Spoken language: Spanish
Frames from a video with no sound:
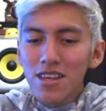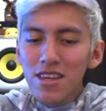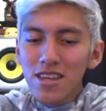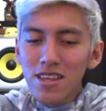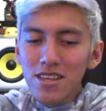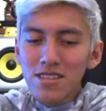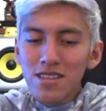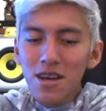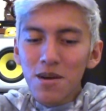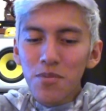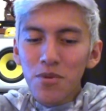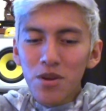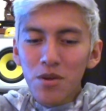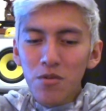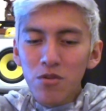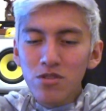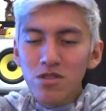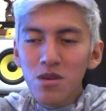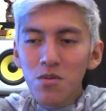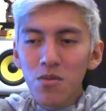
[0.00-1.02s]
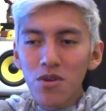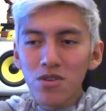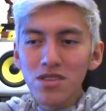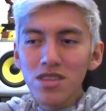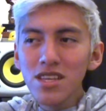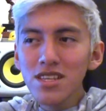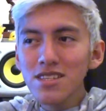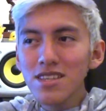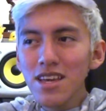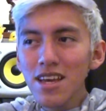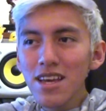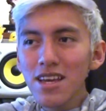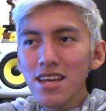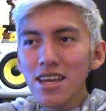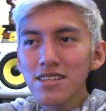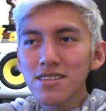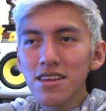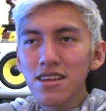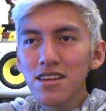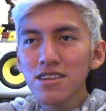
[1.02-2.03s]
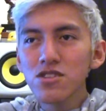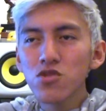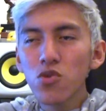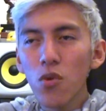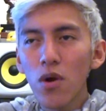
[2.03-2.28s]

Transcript: Y decía, por ejemplo, Simón dice que acerques